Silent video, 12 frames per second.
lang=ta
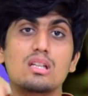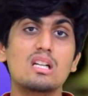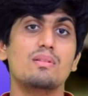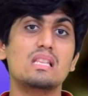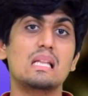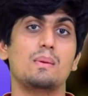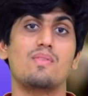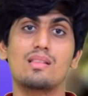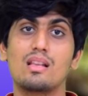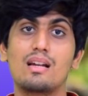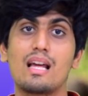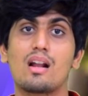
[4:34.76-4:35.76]
திருப்பி திருப்பி
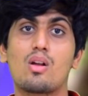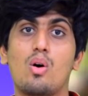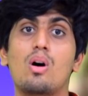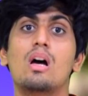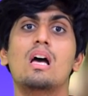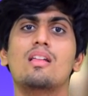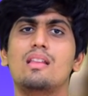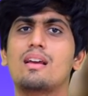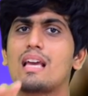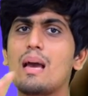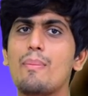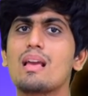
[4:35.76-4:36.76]
வந்து வந்துட்டே இருக்கும் நீங்க
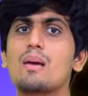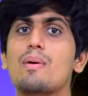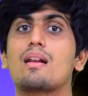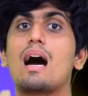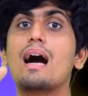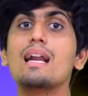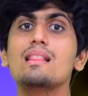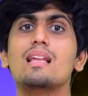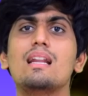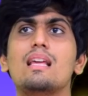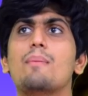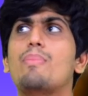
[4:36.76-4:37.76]
கேட்பீங்க இப்போ ராணி
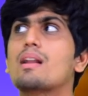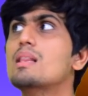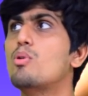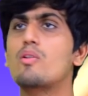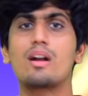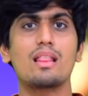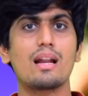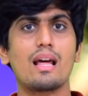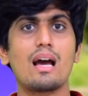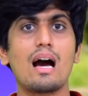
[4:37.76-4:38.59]
தேனி ஏன் பறந்து போக வேண்டியதானே